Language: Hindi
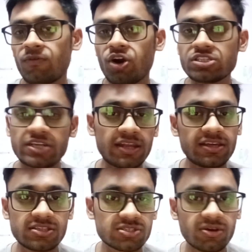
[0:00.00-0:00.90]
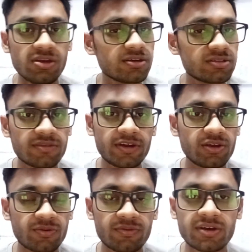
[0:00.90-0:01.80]
वॉच एंड इन्जॉय द
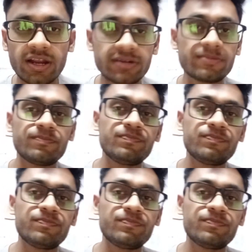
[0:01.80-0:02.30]
वीडियो राइट